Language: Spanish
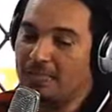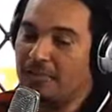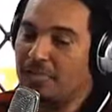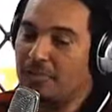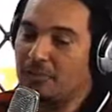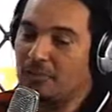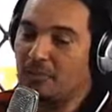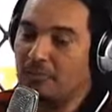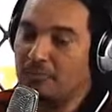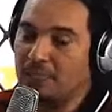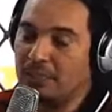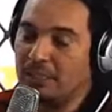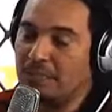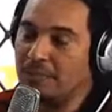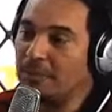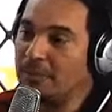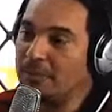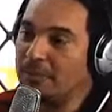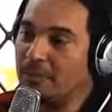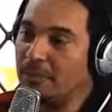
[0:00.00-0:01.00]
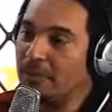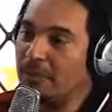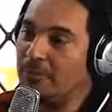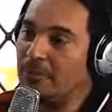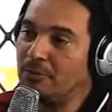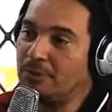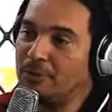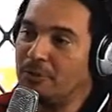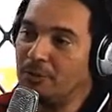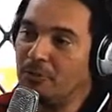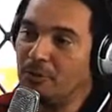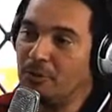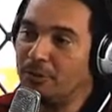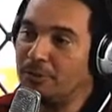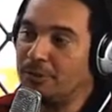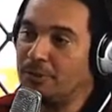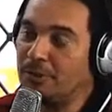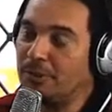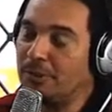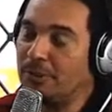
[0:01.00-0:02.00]
está todo, está todo servido. Es una
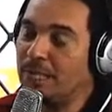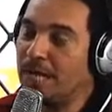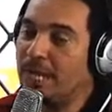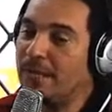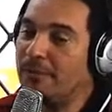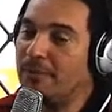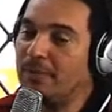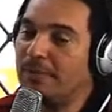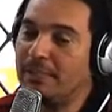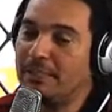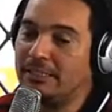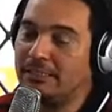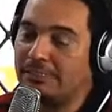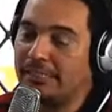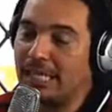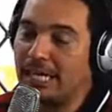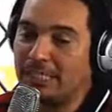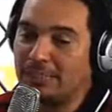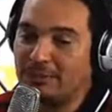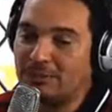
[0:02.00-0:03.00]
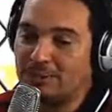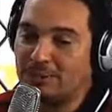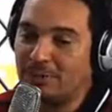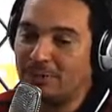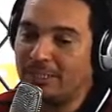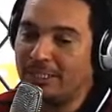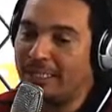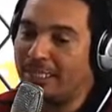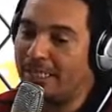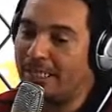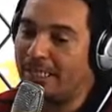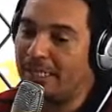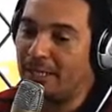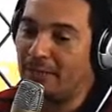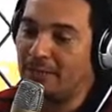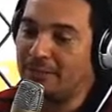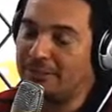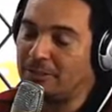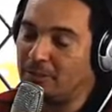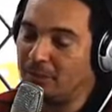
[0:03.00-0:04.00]
oportunidad de este año, viene
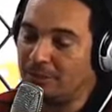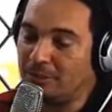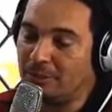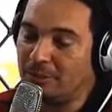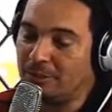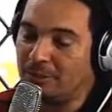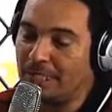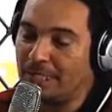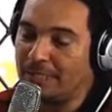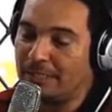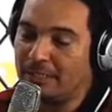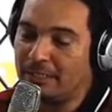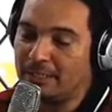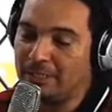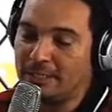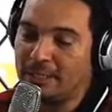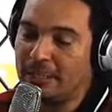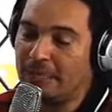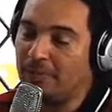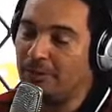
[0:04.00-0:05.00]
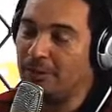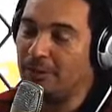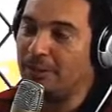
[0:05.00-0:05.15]
cargado de esa oportunidad que creo